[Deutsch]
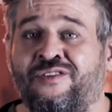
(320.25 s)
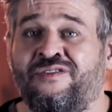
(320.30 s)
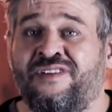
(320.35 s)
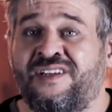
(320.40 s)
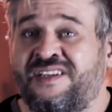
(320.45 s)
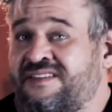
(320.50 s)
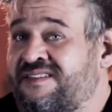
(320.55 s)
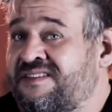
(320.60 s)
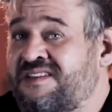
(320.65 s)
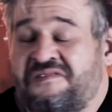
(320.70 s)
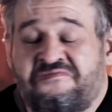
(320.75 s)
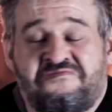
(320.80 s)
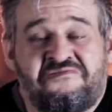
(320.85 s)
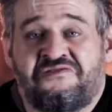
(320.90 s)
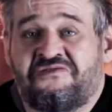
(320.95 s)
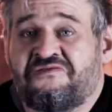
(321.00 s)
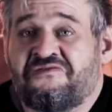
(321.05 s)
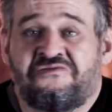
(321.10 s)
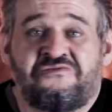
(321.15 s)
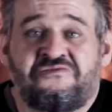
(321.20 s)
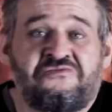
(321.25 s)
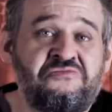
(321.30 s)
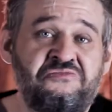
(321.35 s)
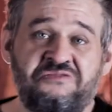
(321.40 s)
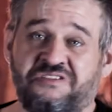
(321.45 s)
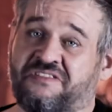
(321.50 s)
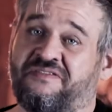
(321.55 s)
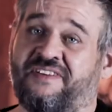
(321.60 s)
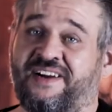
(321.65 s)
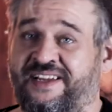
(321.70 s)
und ist immer noch
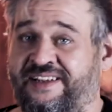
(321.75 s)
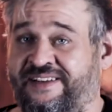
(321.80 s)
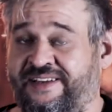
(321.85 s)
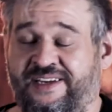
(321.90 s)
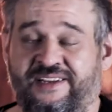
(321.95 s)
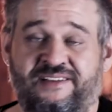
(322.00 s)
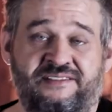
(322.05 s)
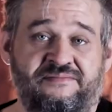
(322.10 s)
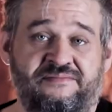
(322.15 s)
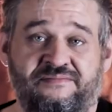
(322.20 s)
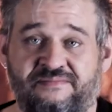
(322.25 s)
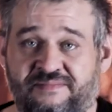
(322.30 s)
gute Qualität.